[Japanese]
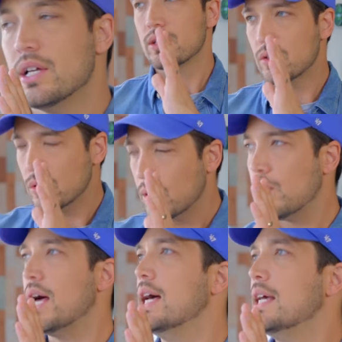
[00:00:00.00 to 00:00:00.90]
それ
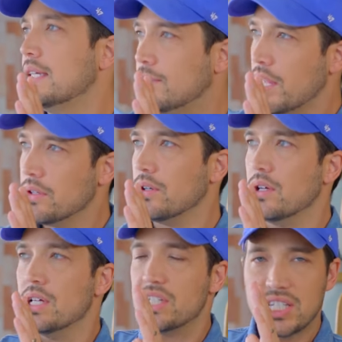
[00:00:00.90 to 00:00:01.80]
は今
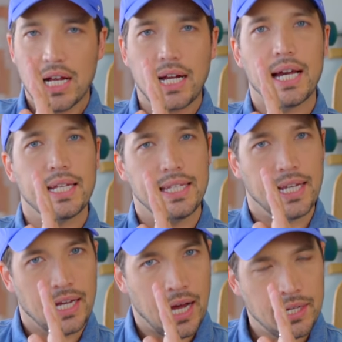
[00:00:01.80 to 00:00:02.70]
の社会
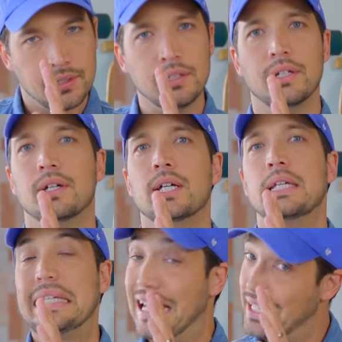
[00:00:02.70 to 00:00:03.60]
にある
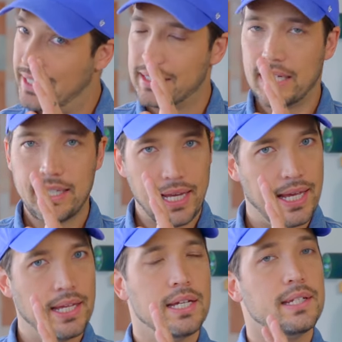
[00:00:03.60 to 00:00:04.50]
やり方
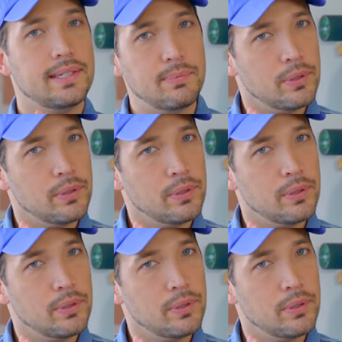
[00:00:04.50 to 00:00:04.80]
で自